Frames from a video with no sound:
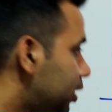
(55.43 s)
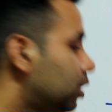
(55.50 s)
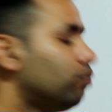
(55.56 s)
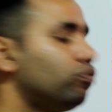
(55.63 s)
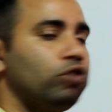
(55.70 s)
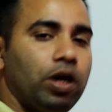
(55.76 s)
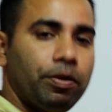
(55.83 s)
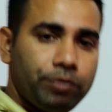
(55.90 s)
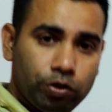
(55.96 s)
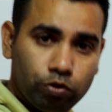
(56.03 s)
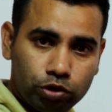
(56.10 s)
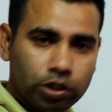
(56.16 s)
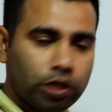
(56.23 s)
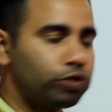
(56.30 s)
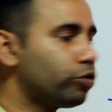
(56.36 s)
এক্সাম্পল
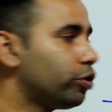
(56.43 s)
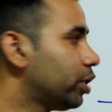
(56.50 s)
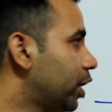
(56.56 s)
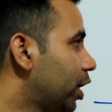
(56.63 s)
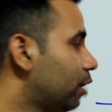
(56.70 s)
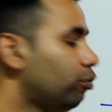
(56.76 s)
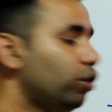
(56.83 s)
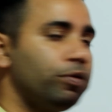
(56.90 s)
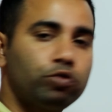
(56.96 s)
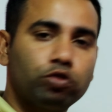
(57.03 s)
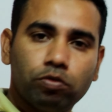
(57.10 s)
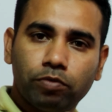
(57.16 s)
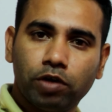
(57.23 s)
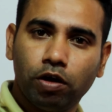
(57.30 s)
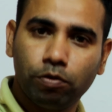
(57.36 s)
আমি উচ্চারণ করে দেখাবো
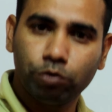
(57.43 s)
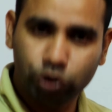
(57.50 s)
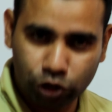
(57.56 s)
এবং তোমরা